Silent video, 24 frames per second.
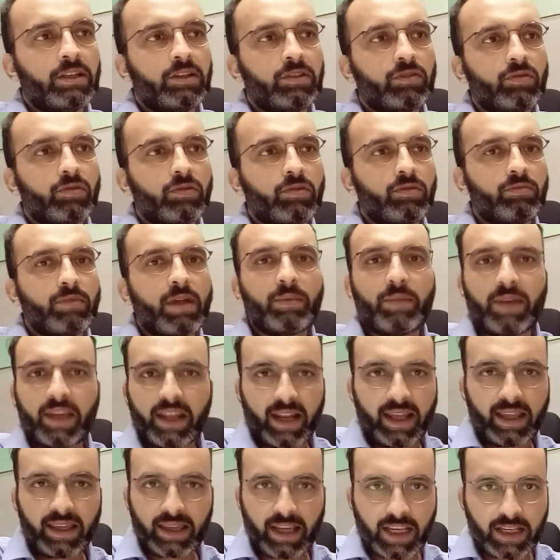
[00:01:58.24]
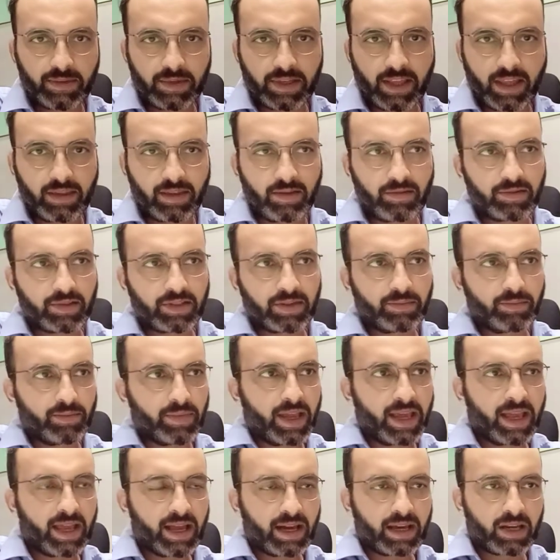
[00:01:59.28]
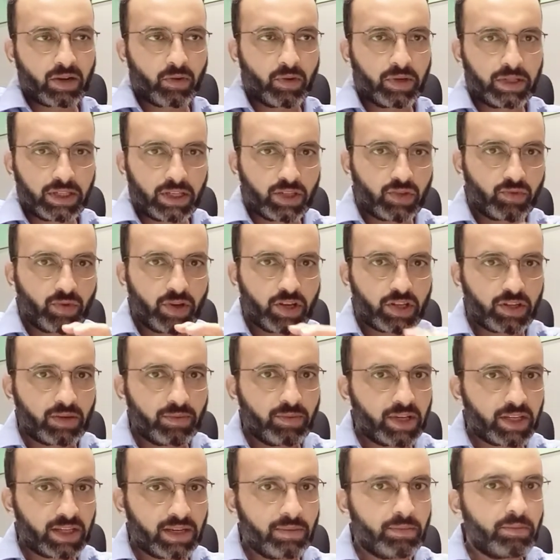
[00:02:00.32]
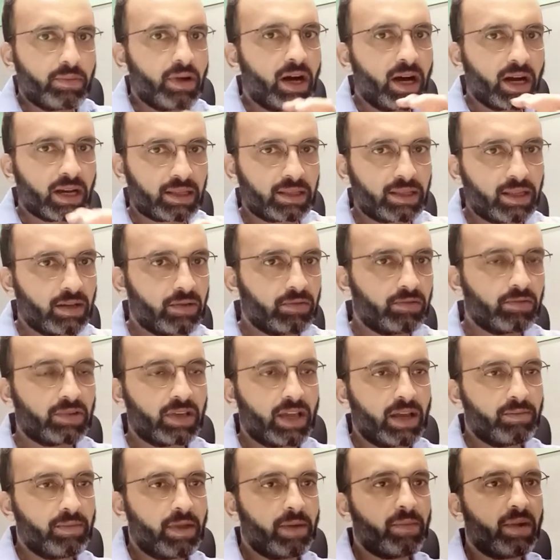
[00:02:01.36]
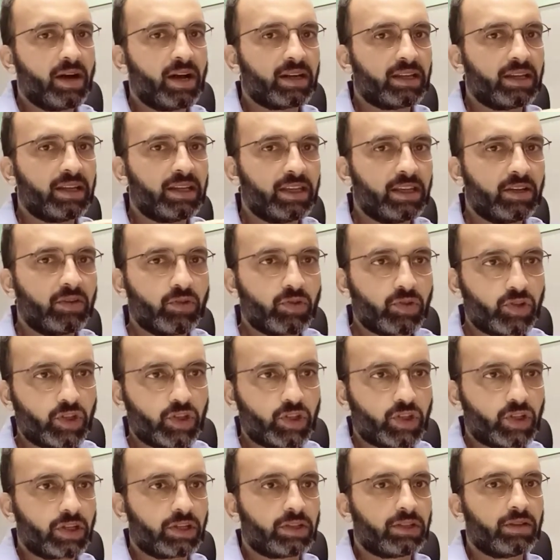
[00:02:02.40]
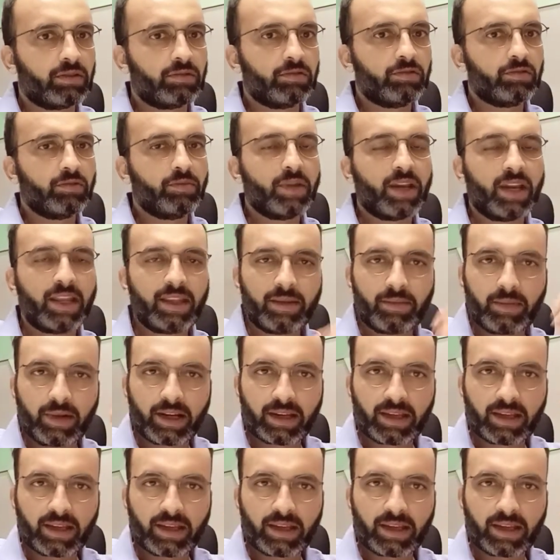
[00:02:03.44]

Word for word: तो मैं मेरा ही केस बताता हूँ जब मैं अगर कोई सिचुएशन में से भागता हूँ या मैं भागने की कोशिश करता हूँ तो मेरे दिमाग